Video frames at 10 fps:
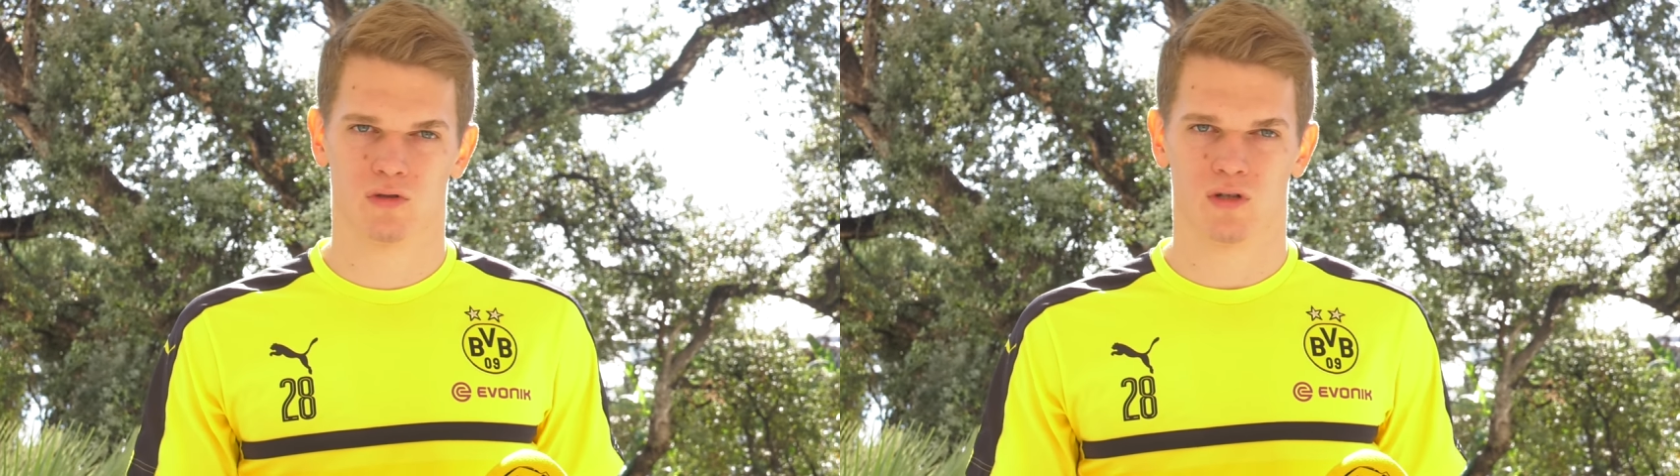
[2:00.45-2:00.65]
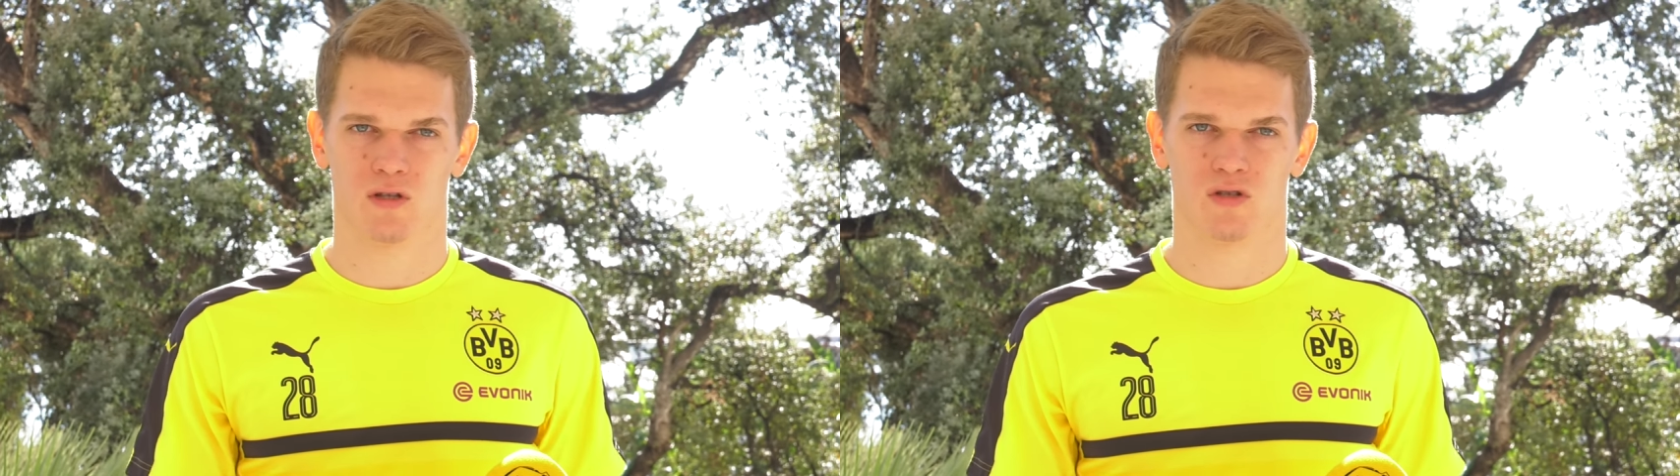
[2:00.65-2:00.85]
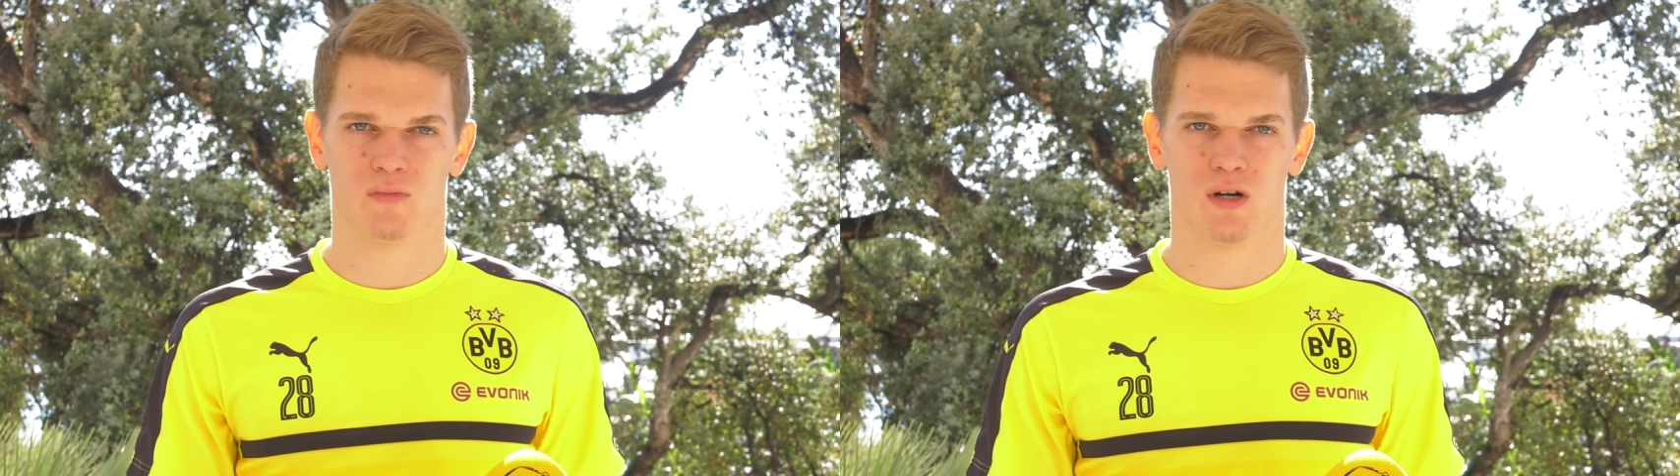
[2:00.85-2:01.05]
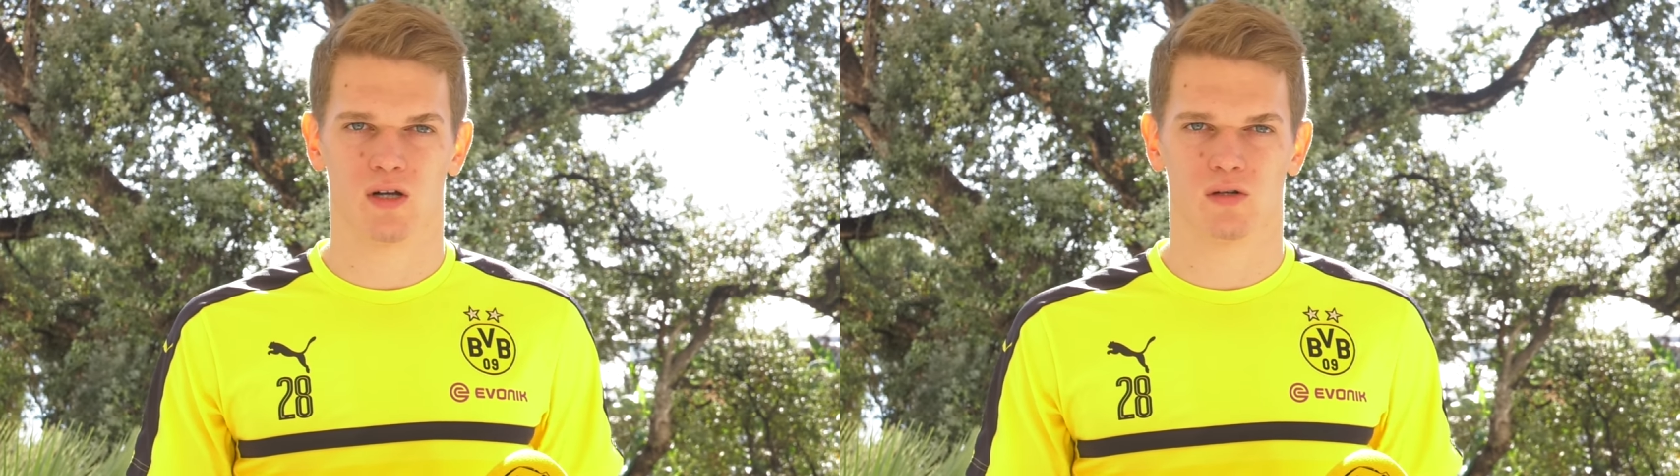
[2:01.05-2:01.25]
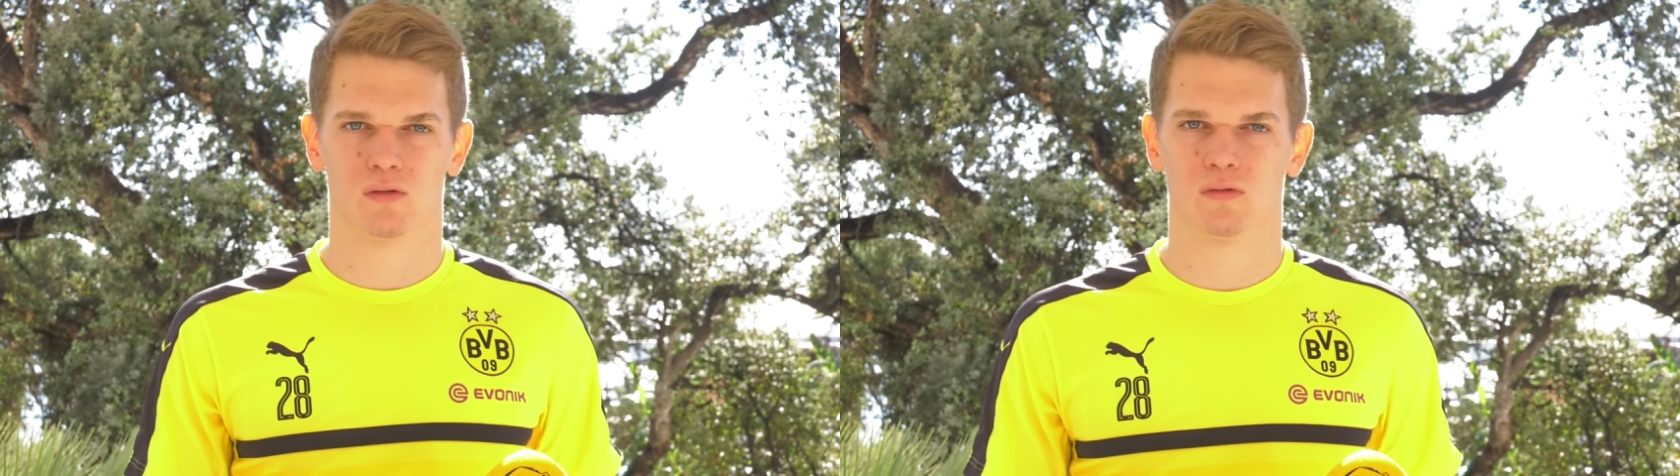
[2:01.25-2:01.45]
Das ist ganz
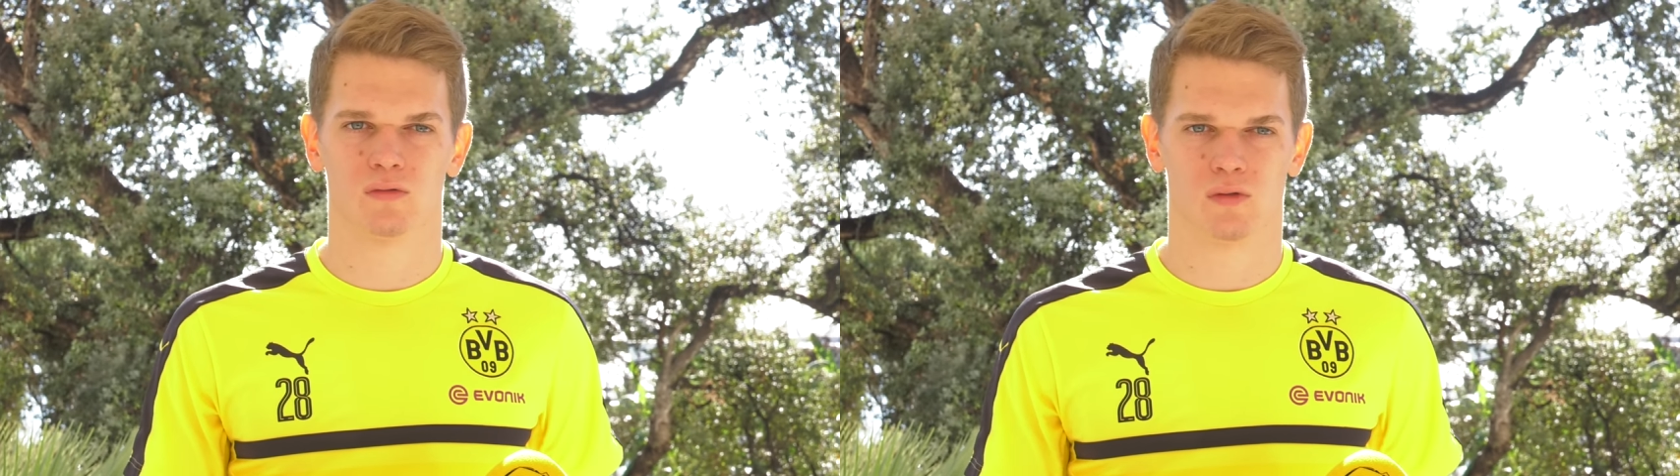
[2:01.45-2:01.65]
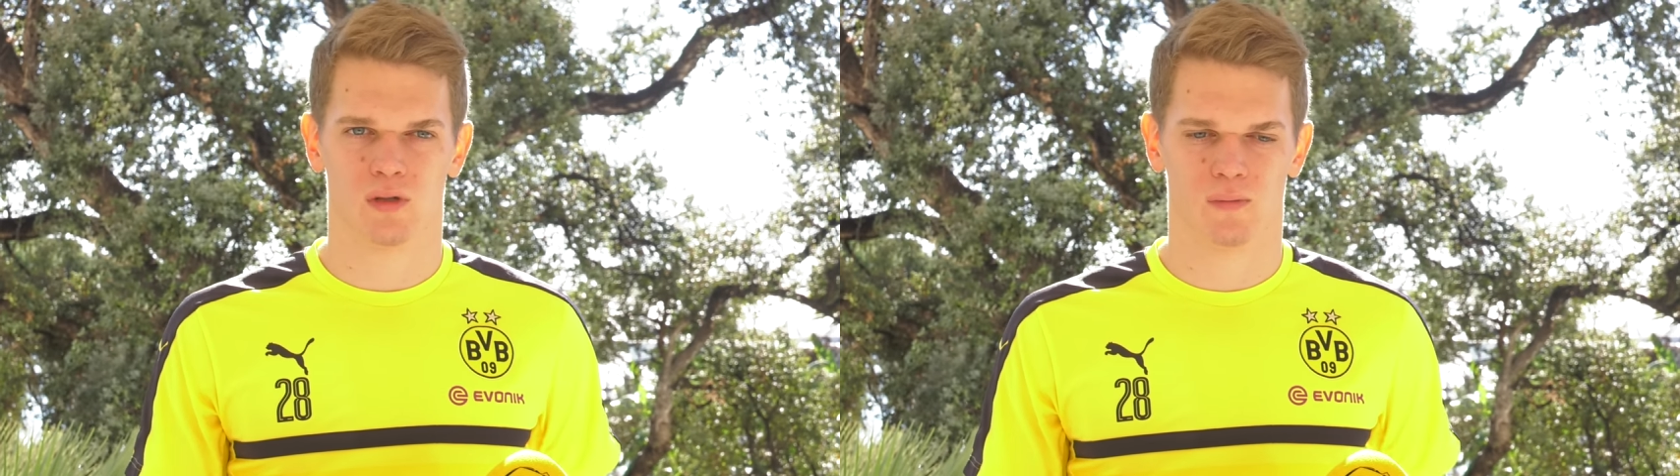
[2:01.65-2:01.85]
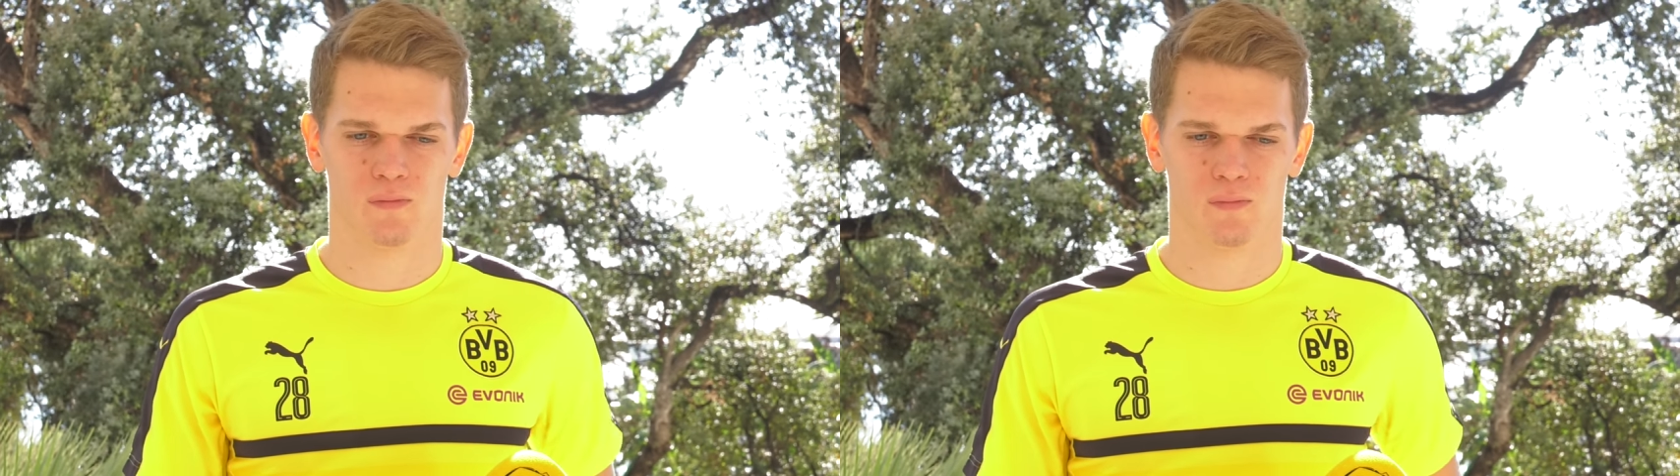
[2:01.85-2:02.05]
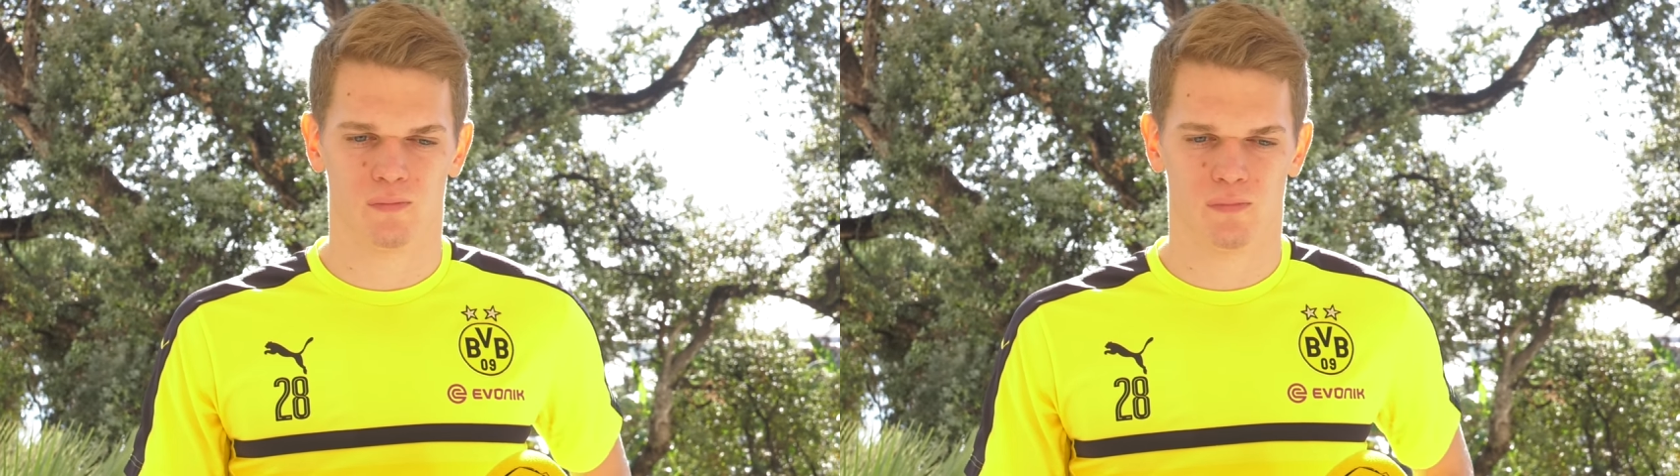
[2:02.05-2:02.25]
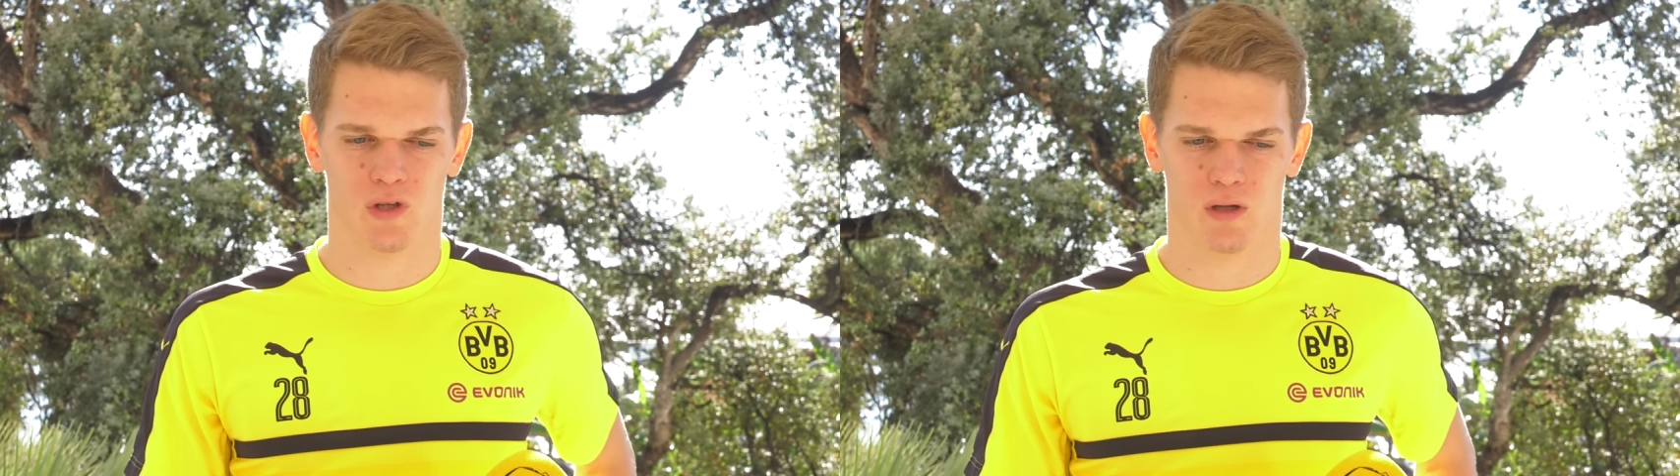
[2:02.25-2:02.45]
normal. Und ähm,
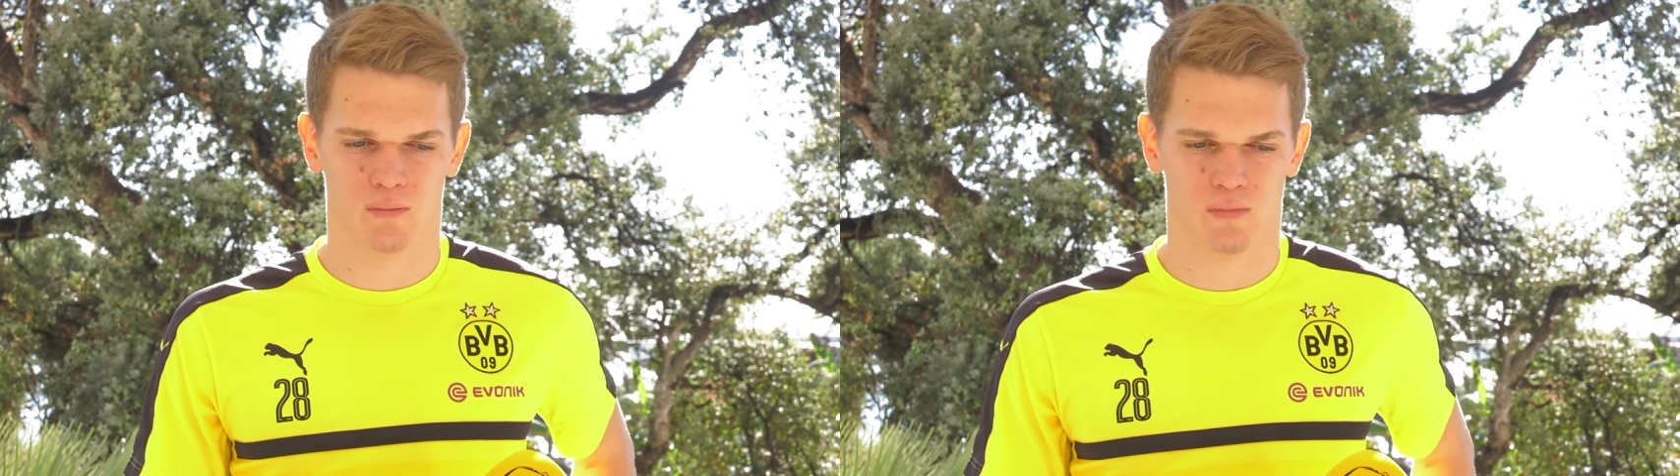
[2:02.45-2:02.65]
ja,